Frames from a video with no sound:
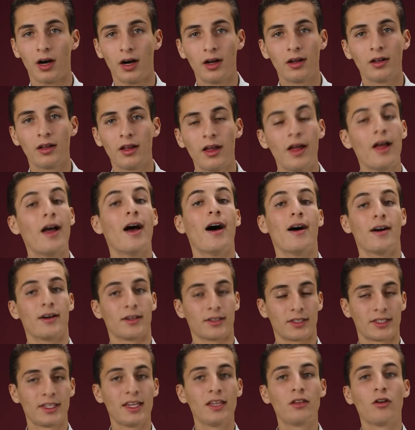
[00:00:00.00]
Hein.
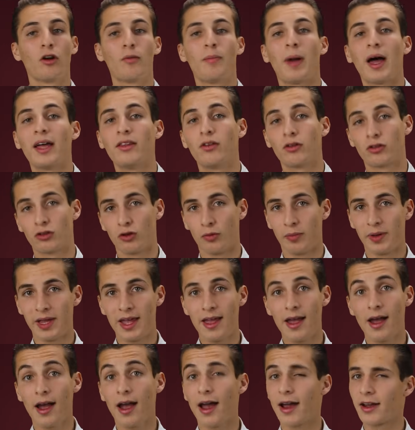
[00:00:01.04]
Ainsi, dans le paradoxe e
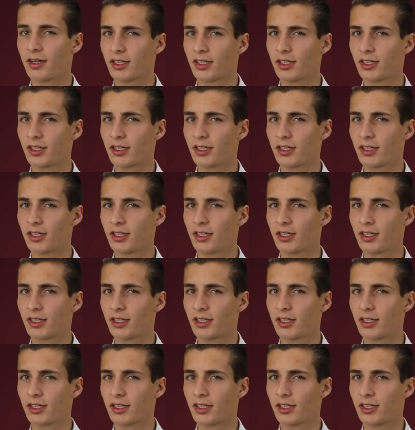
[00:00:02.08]
PR,